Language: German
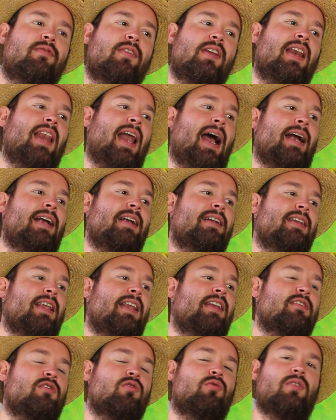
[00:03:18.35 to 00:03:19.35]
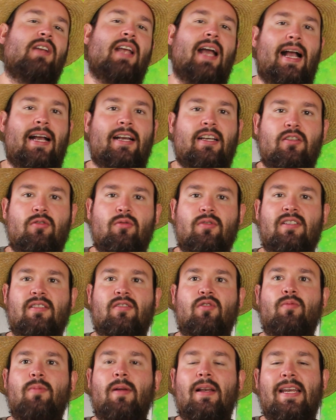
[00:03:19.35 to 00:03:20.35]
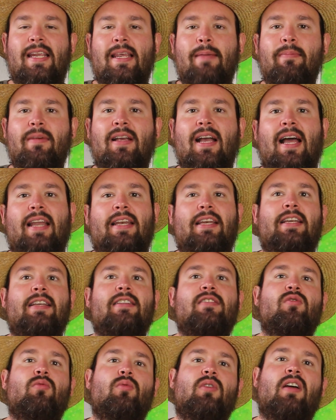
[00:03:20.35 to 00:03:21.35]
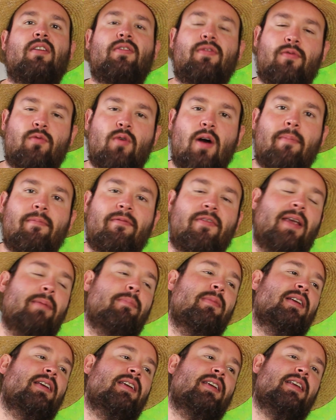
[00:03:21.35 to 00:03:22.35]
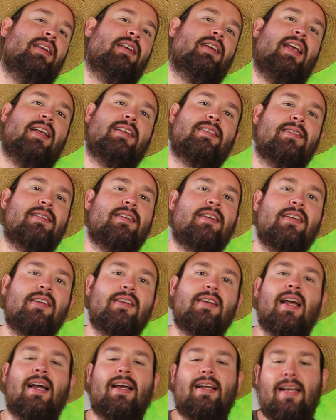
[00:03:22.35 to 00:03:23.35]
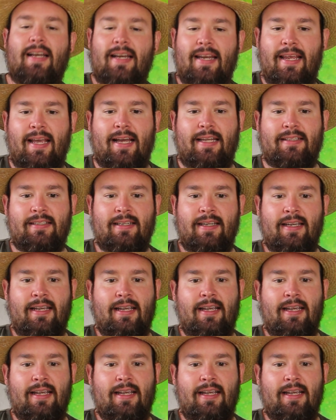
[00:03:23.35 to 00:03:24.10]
wie lange denn so ein Kaktus überleben kann in so einer Form, wenn man es ihnen erklärt.